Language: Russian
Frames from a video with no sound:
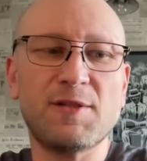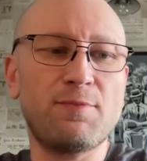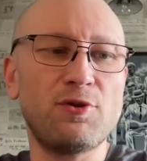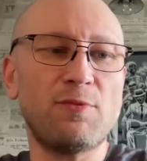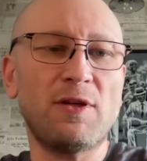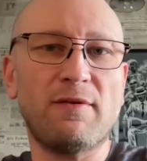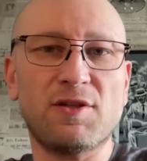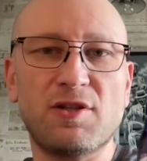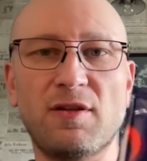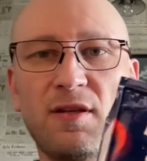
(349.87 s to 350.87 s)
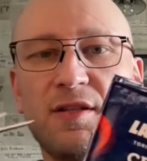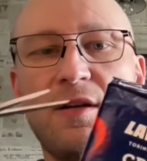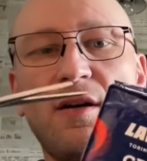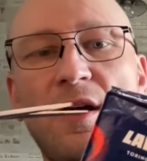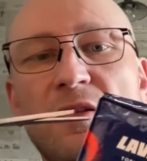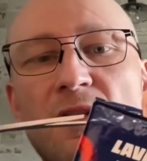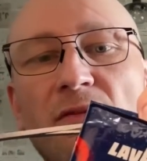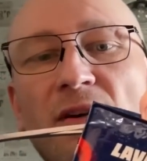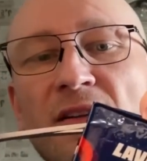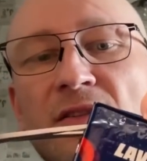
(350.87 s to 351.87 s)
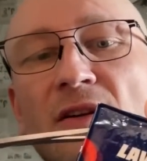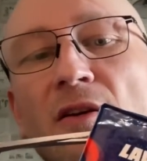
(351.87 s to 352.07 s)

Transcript: будем на ваших глазах открывать.